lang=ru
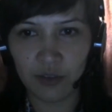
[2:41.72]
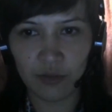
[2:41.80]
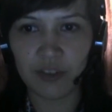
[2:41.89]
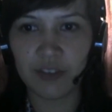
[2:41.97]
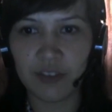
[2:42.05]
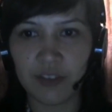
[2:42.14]
то
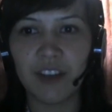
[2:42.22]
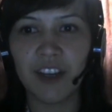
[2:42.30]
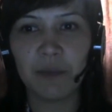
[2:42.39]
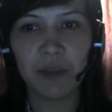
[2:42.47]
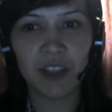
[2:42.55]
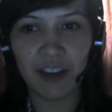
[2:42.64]
есть
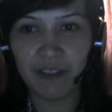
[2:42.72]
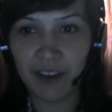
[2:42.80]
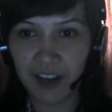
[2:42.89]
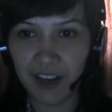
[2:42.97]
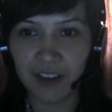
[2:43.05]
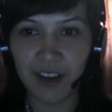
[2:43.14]

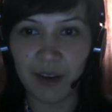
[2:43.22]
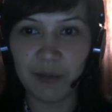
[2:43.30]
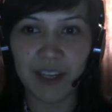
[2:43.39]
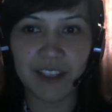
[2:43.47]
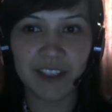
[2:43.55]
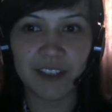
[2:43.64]
рекомендовали
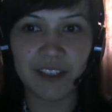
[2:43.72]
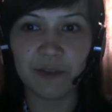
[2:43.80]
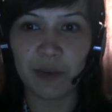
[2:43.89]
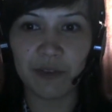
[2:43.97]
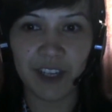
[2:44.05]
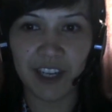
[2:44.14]
обратиться в
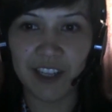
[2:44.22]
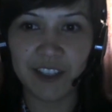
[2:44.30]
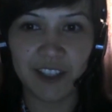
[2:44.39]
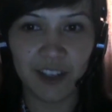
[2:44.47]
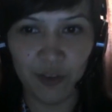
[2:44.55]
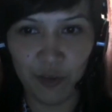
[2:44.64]

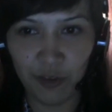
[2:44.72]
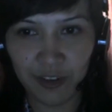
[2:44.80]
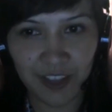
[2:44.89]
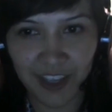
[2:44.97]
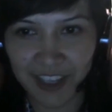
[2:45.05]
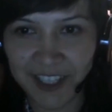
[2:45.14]
правоохранительные органы,
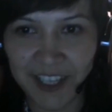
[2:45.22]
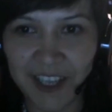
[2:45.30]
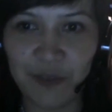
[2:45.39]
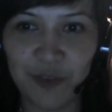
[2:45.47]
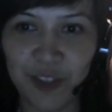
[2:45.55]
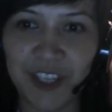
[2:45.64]
хотя я
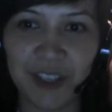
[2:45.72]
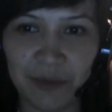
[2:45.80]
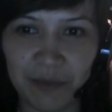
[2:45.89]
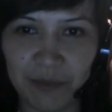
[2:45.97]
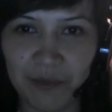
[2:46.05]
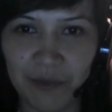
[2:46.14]
уже
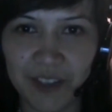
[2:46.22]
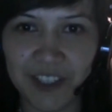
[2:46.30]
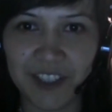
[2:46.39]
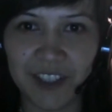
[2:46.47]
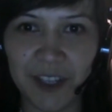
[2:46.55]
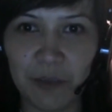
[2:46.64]

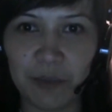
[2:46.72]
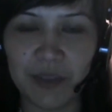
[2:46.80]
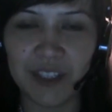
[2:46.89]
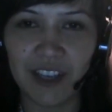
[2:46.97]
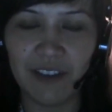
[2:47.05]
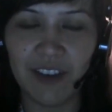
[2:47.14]
выслала им
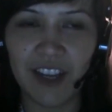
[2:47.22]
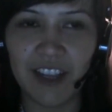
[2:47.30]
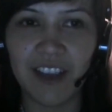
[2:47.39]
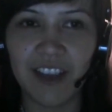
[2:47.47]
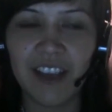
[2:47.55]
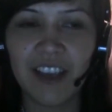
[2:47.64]
постановление,
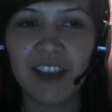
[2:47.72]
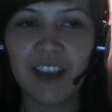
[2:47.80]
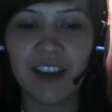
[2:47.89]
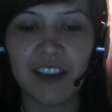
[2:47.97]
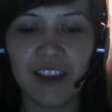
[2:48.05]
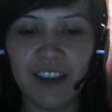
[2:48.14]

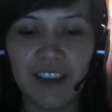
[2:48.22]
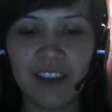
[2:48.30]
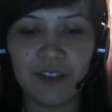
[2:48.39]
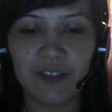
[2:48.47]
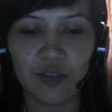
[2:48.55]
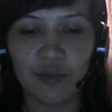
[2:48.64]
и
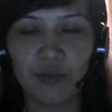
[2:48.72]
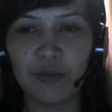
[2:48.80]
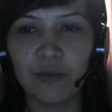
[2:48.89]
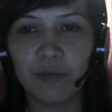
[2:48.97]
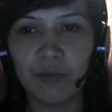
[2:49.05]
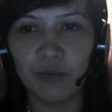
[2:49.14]
что
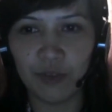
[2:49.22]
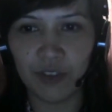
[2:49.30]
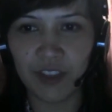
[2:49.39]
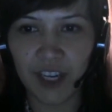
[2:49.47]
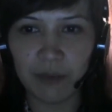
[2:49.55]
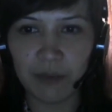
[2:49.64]
будут
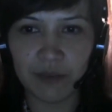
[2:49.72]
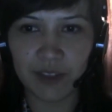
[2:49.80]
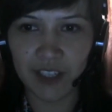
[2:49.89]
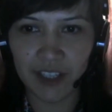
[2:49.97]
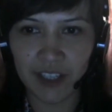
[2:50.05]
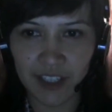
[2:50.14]
требовать с
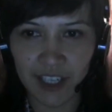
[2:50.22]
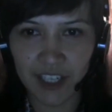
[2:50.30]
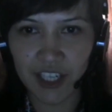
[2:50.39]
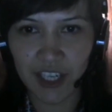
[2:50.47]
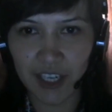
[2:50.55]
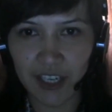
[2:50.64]
лица,
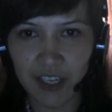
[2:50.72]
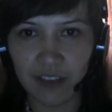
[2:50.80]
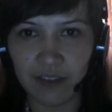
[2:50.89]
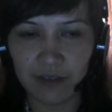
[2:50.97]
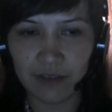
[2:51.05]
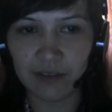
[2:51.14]
чьи
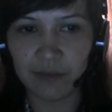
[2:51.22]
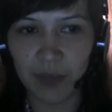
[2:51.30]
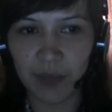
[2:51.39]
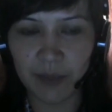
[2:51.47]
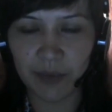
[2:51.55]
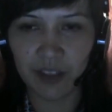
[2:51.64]
э,
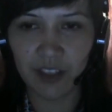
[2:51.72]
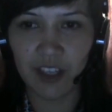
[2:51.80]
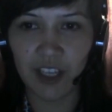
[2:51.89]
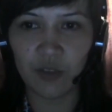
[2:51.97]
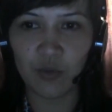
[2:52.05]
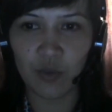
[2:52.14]
паспортные
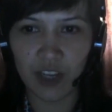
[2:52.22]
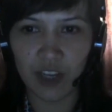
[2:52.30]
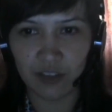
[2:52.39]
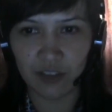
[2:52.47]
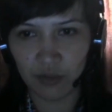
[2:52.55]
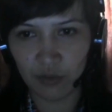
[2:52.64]
данные
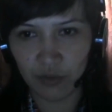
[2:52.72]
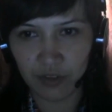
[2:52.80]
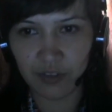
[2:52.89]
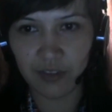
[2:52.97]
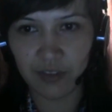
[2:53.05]
указаны. То есть